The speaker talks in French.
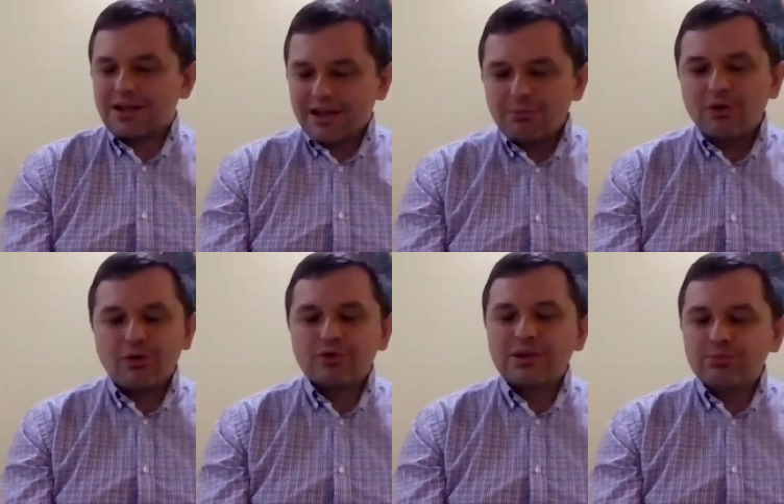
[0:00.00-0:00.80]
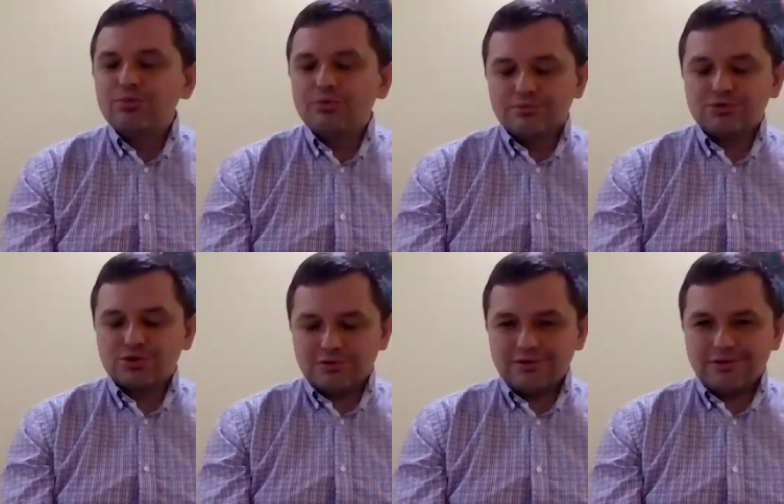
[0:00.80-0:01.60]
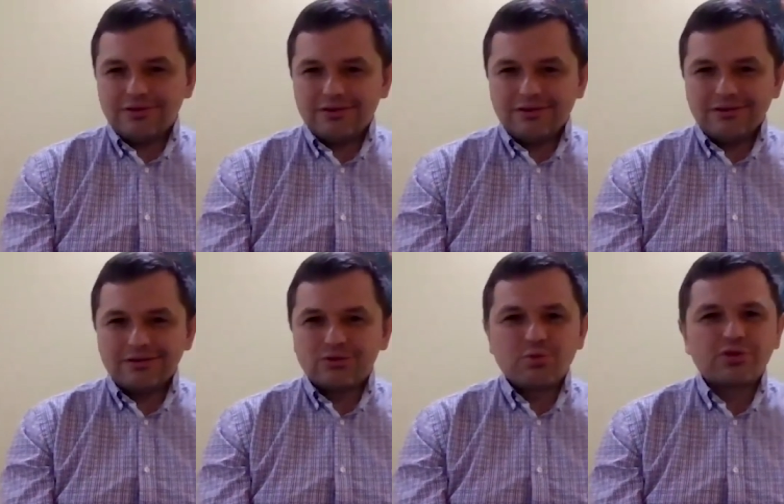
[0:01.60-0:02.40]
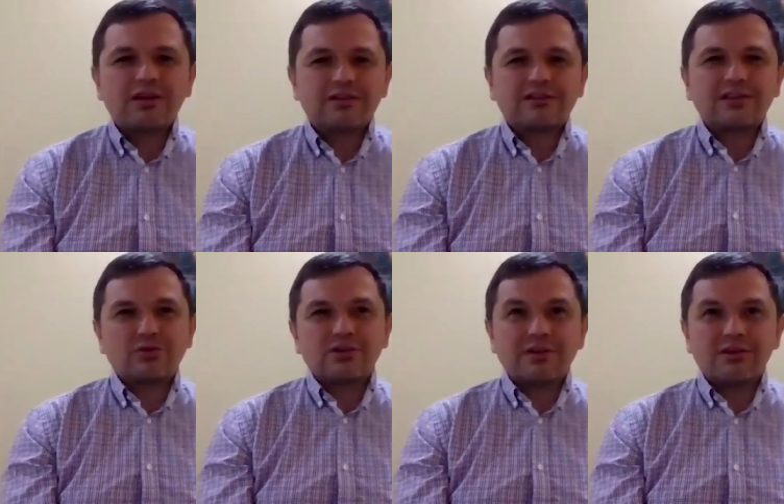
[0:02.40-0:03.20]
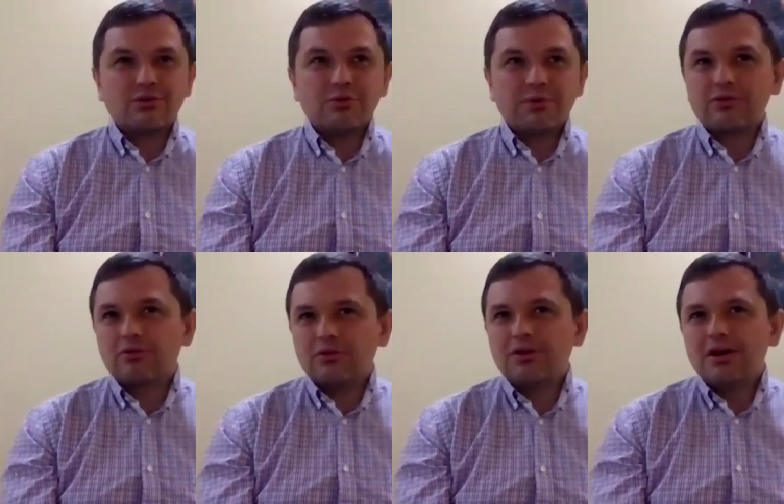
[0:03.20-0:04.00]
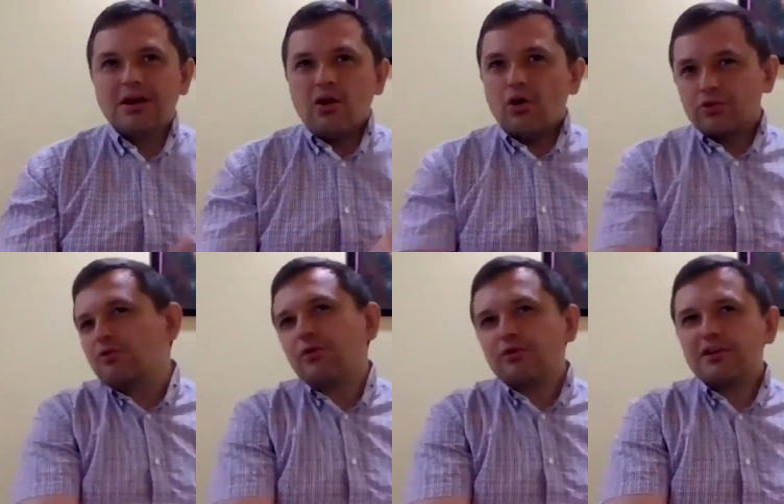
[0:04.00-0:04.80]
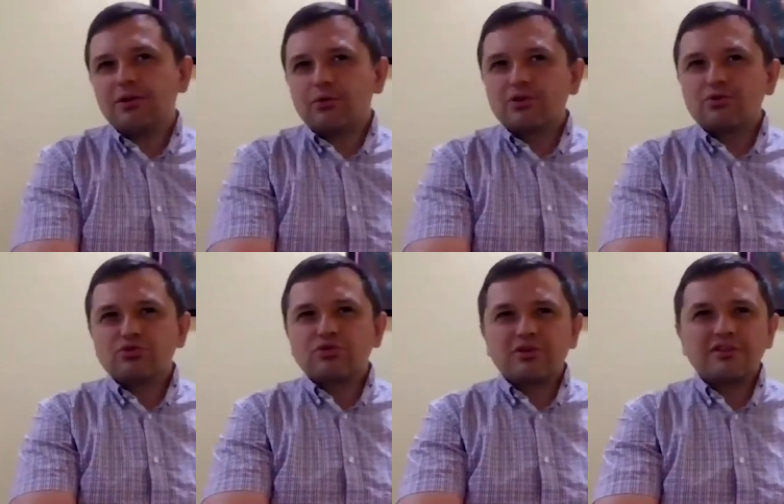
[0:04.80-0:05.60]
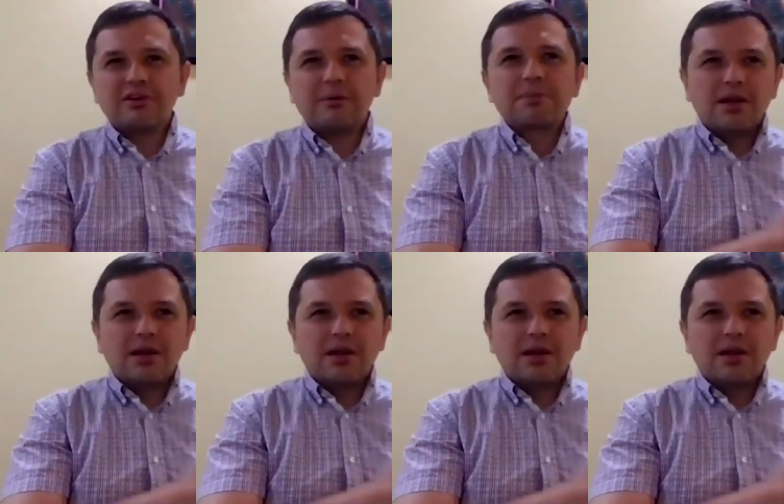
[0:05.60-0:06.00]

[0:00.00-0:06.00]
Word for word: clairement, au début, euh, demande un certain temps d'adaptation parce que, en tant que Français, on a toujours tendance à dire,